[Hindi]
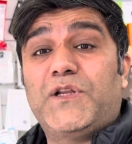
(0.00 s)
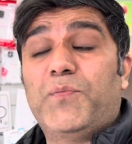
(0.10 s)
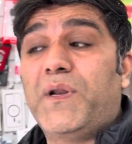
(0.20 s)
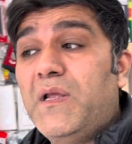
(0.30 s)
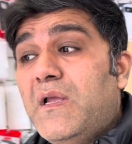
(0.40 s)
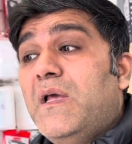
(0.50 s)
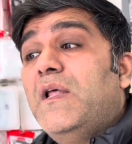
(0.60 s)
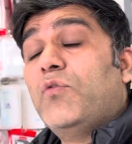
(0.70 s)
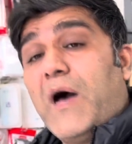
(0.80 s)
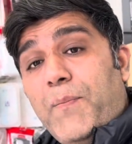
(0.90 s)
के ऊपर
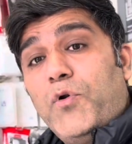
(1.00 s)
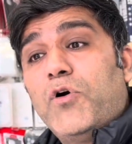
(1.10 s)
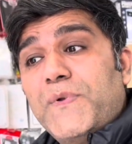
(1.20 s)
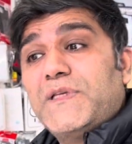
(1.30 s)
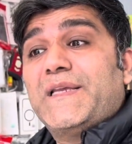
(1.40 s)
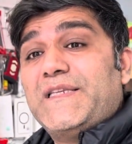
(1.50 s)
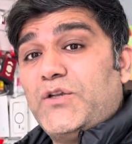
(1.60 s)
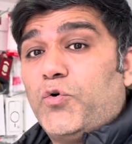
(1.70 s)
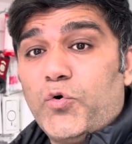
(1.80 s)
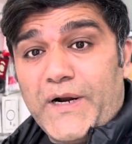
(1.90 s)
तो आप लोगों में से किसी
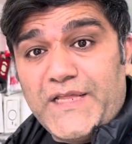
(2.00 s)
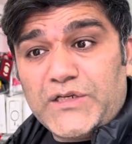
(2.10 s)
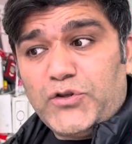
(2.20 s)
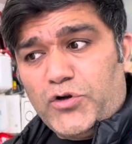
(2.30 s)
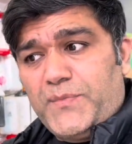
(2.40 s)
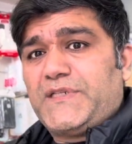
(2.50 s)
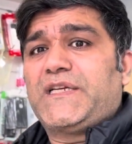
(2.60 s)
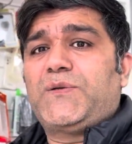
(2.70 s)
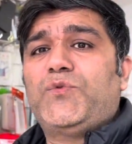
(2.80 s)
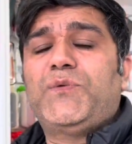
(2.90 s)
को, को गाड़ी चाहिए तो कमेंट
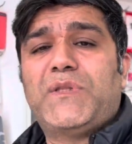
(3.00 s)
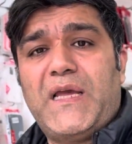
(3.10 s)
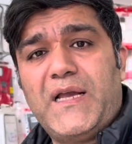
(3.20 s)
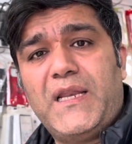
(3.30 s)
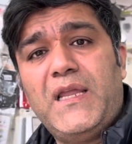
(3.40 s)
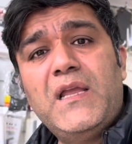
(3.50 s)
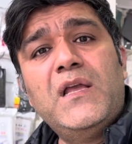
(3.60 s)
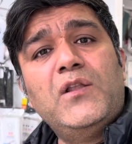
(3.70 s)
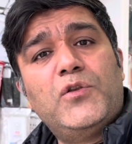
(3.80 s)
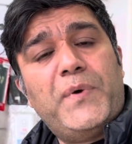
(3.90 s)
सेक्शन मुझे बताया करें
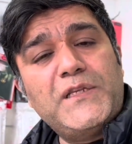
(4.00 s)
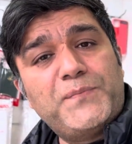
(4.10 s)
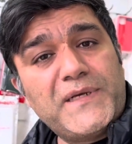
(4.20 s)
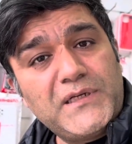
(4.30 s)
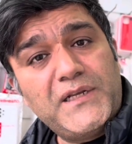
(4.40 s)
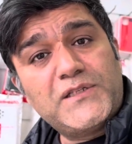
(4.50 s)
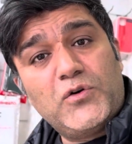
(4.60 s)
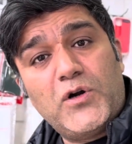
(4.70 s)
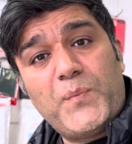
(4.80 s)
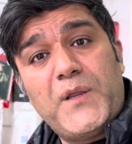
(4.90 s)
तो भाई स्पेशल
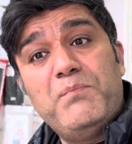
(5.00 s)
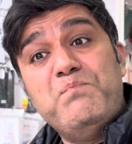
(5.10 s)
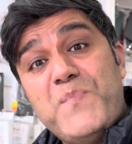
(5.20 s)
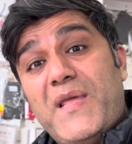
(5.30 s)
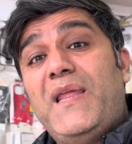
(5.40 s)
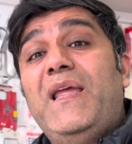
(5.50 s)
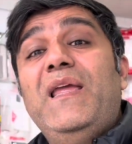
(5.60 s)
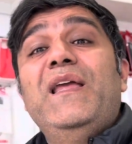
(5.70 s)
डिस्काउंट पे मेरे